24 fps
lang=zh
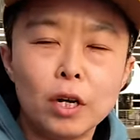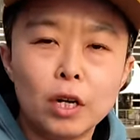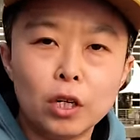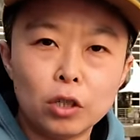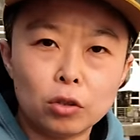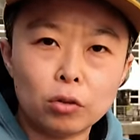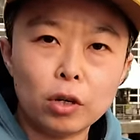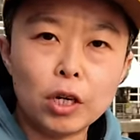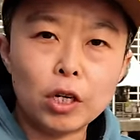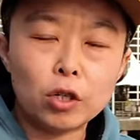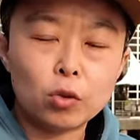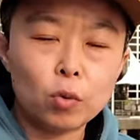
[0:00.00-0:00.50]

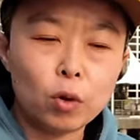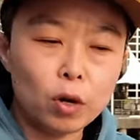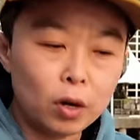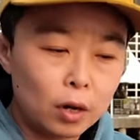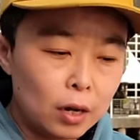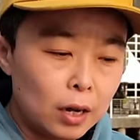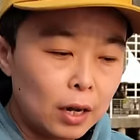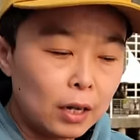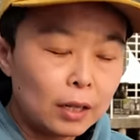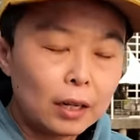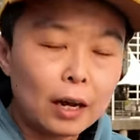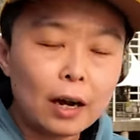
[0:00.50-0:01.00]
所以说，
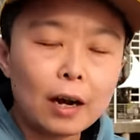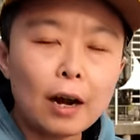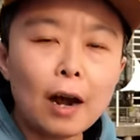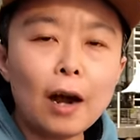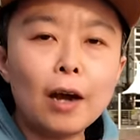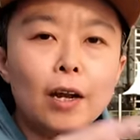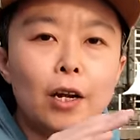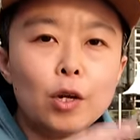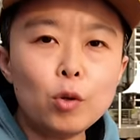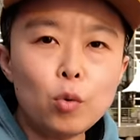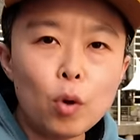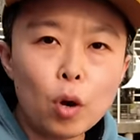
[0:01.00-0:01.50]
它开
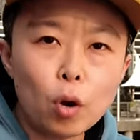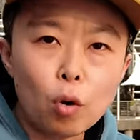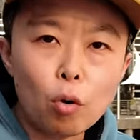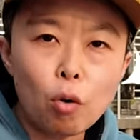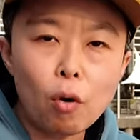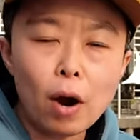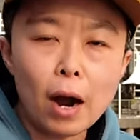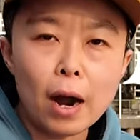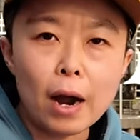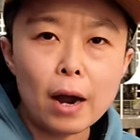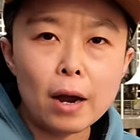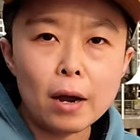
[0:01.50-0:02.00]
的越
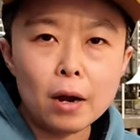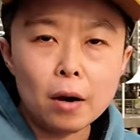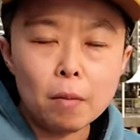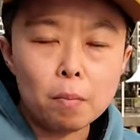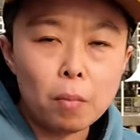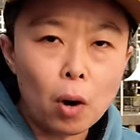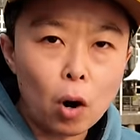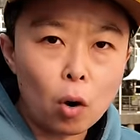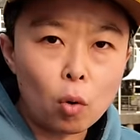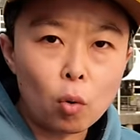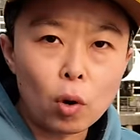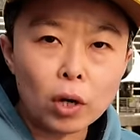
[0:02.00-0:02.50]
快，
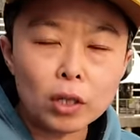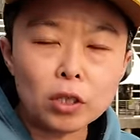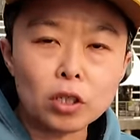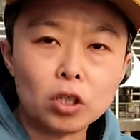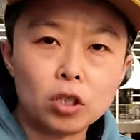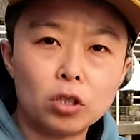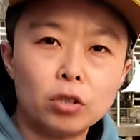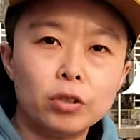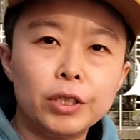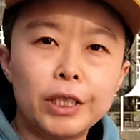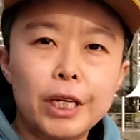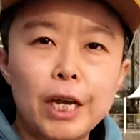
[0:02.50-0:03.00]
曝光的
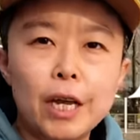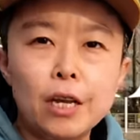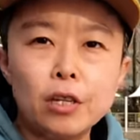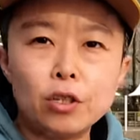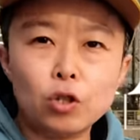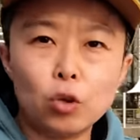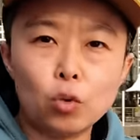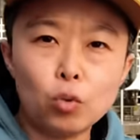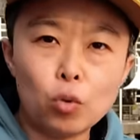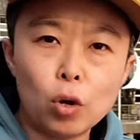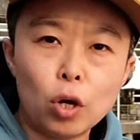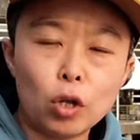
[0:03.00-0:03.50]
时间
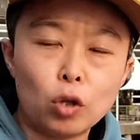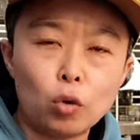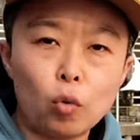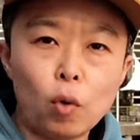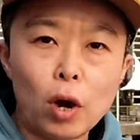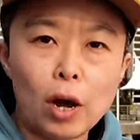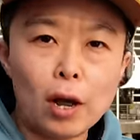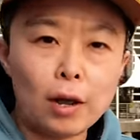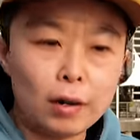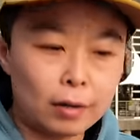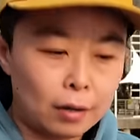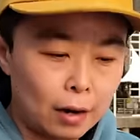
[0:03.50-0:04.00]
就越
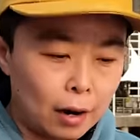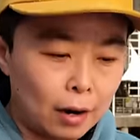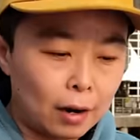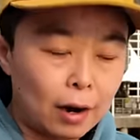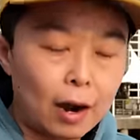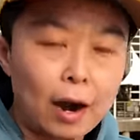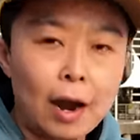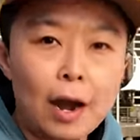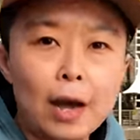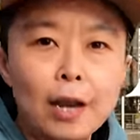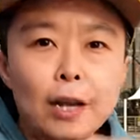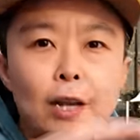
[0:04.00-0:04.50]
短；它
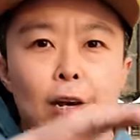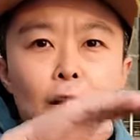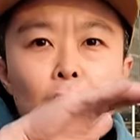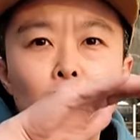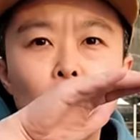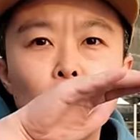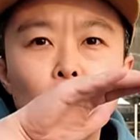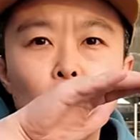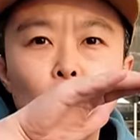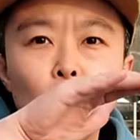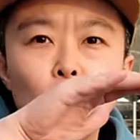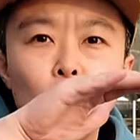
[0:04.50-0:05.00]
开
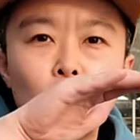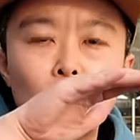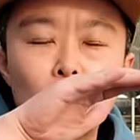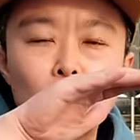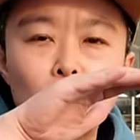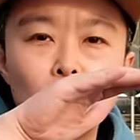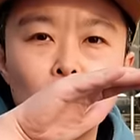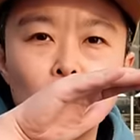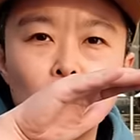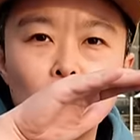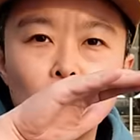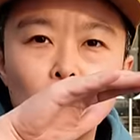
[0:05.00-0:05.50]
的这
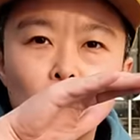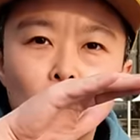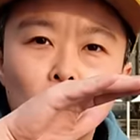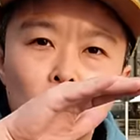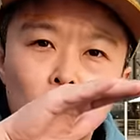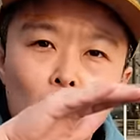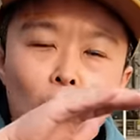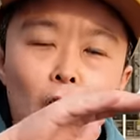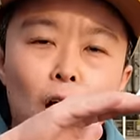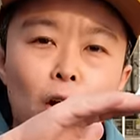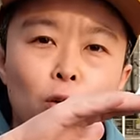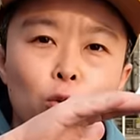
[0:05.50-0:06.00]
个
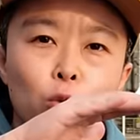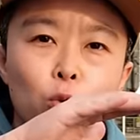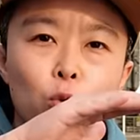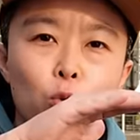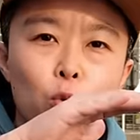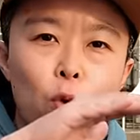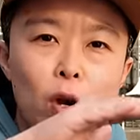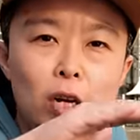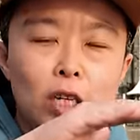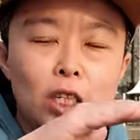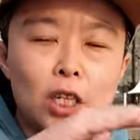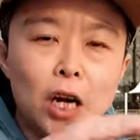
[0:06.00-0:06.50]
长度
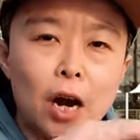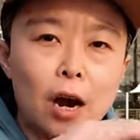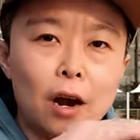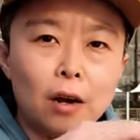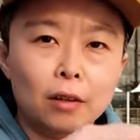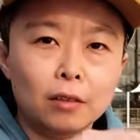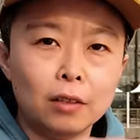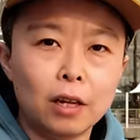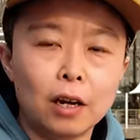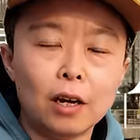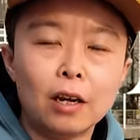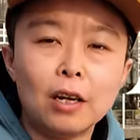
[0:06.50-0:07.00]
越长
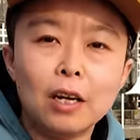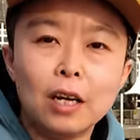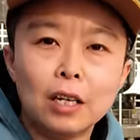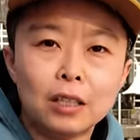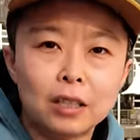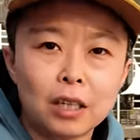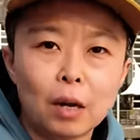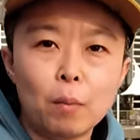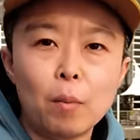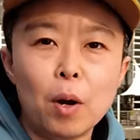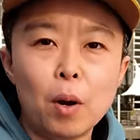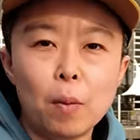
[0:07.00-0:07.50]
呢，
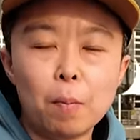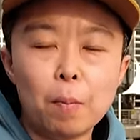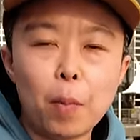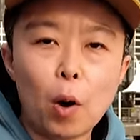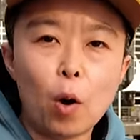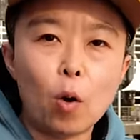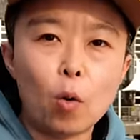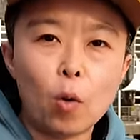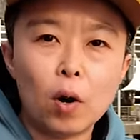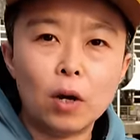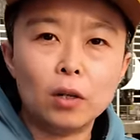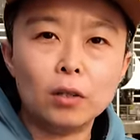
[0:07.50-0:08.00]
咱们
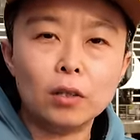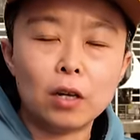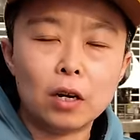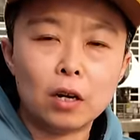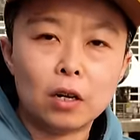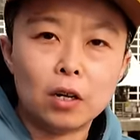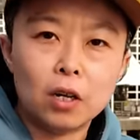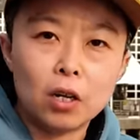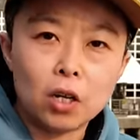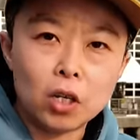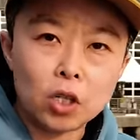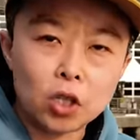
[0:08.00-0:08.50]
曝光的
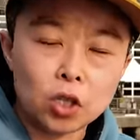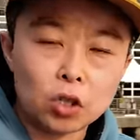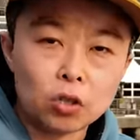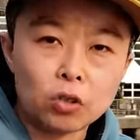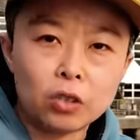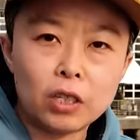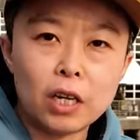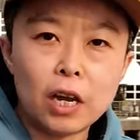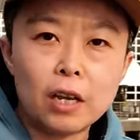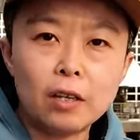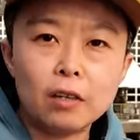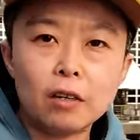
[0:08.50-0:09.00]
时
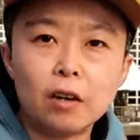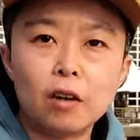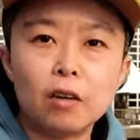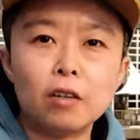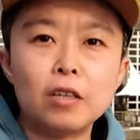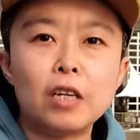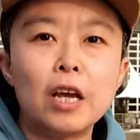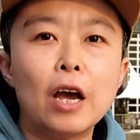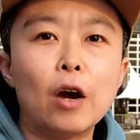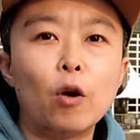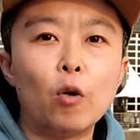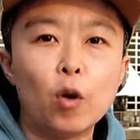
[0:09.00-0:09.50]
间呢
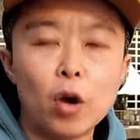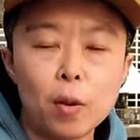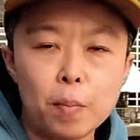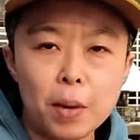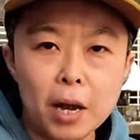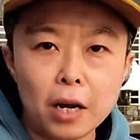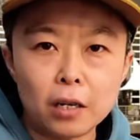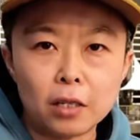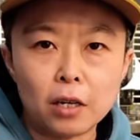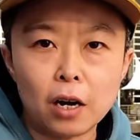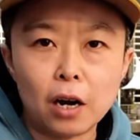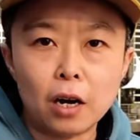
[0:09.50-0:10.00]
也会
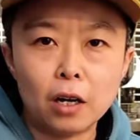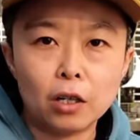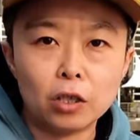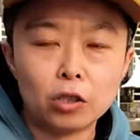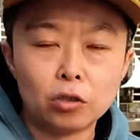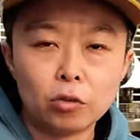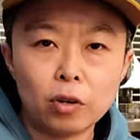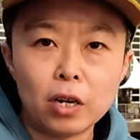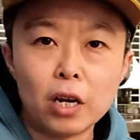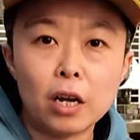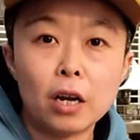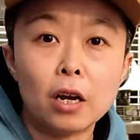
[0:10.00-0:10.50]
变长。
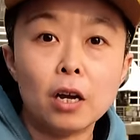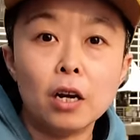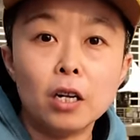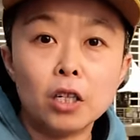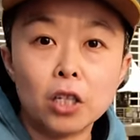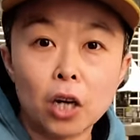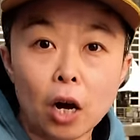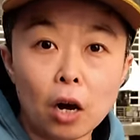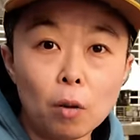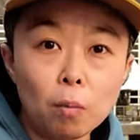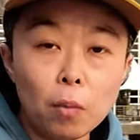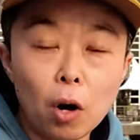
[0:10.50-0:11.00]
所以，
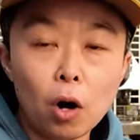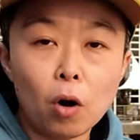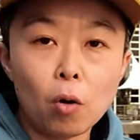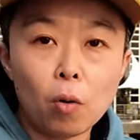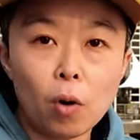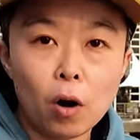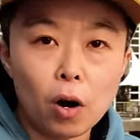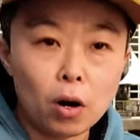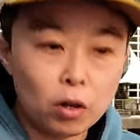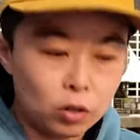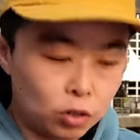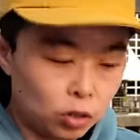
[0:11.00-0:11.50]
长曝
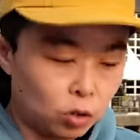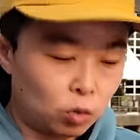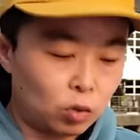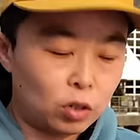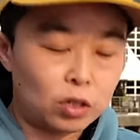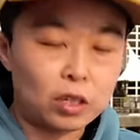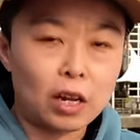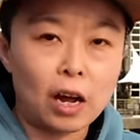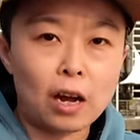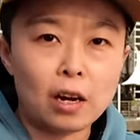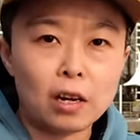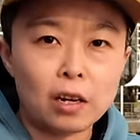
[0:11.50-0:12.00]
光就是
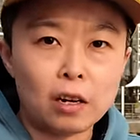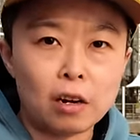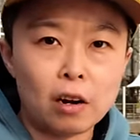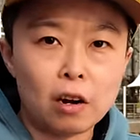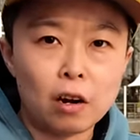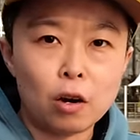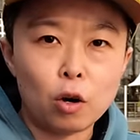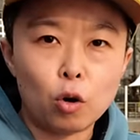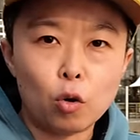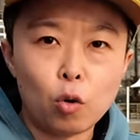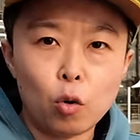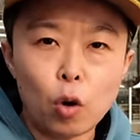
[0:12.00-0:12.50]
它这个
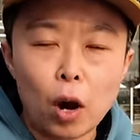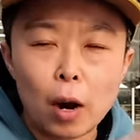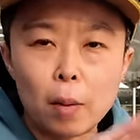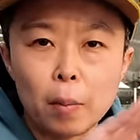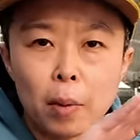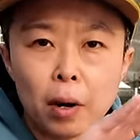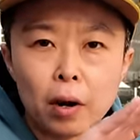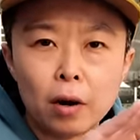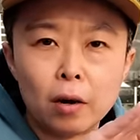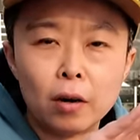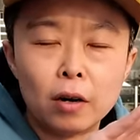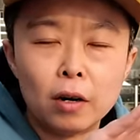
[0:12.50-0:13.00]
快
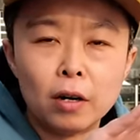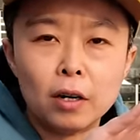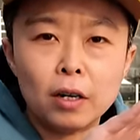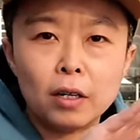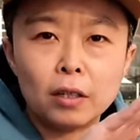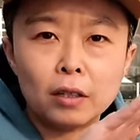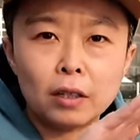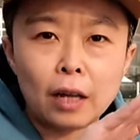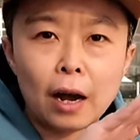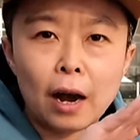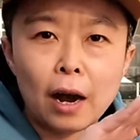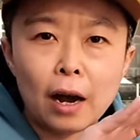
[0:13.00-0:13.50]
门
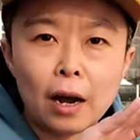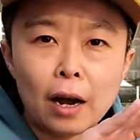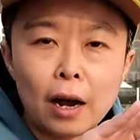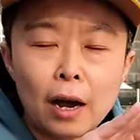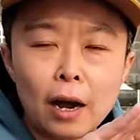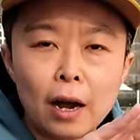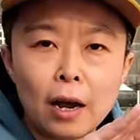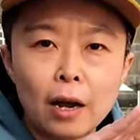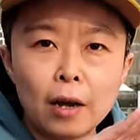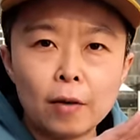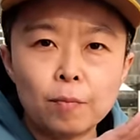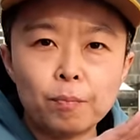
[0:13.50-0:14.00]
打
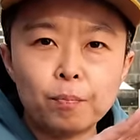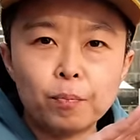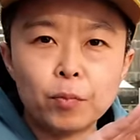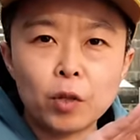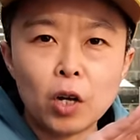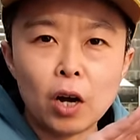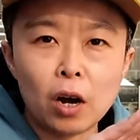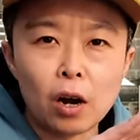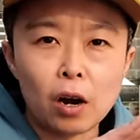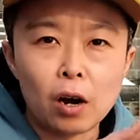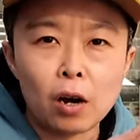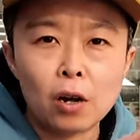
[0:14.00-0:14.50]
开
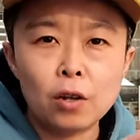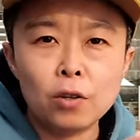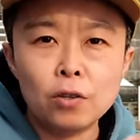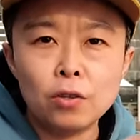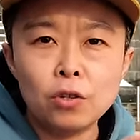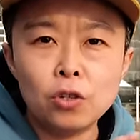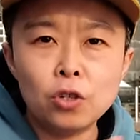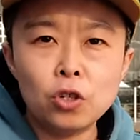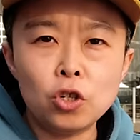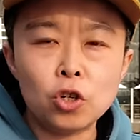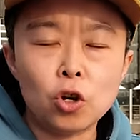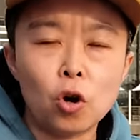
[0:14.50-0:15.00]

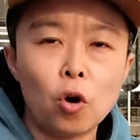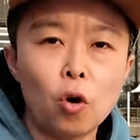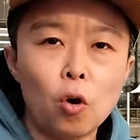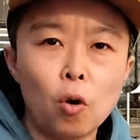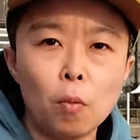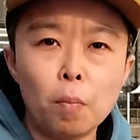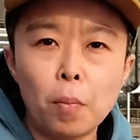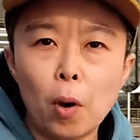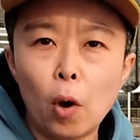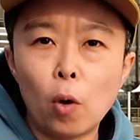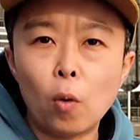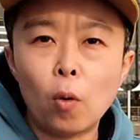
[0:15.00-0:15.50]
很久，
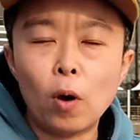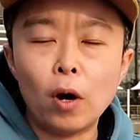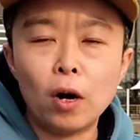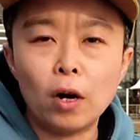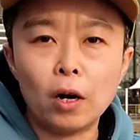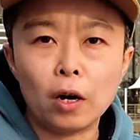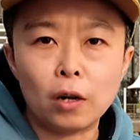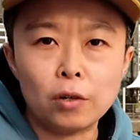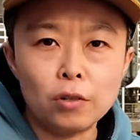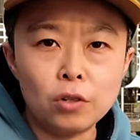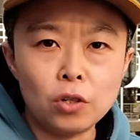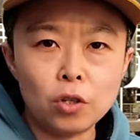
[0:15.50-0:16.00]
曝光
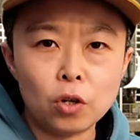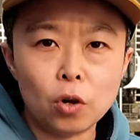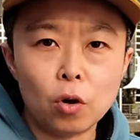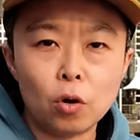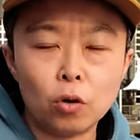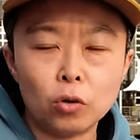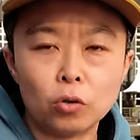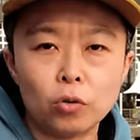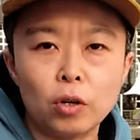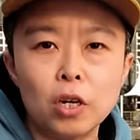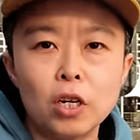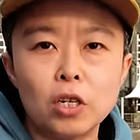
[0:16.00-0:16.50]
很久，
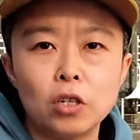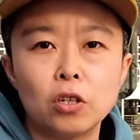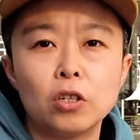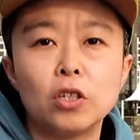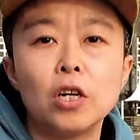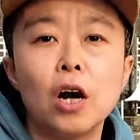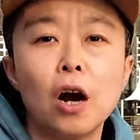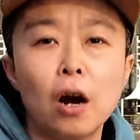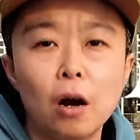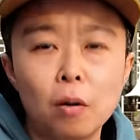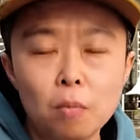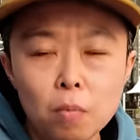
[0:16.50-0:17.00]
所以是
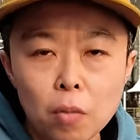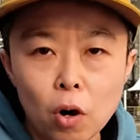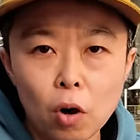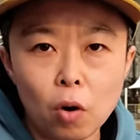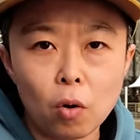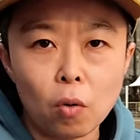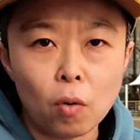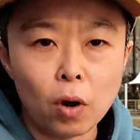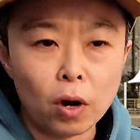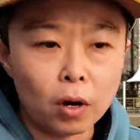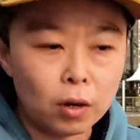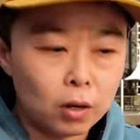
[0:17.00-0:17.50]
长曝
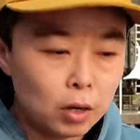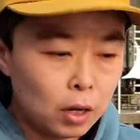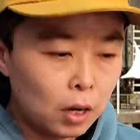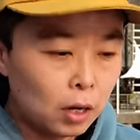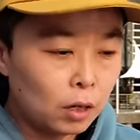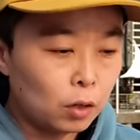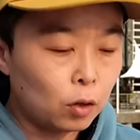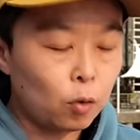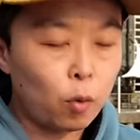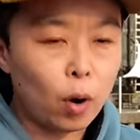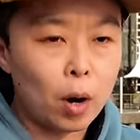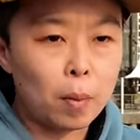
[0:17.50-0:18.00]
光。
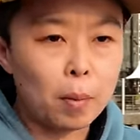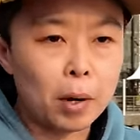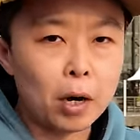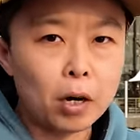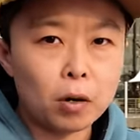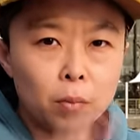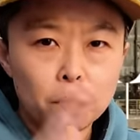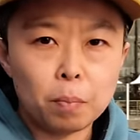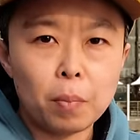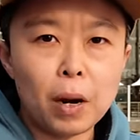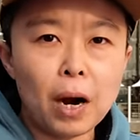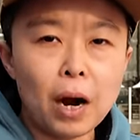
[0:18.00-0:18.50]
快门
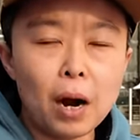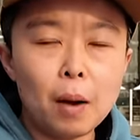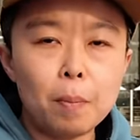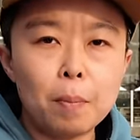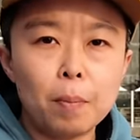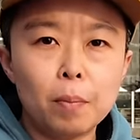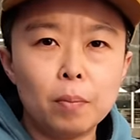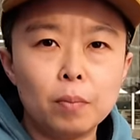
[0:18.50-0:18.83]
啪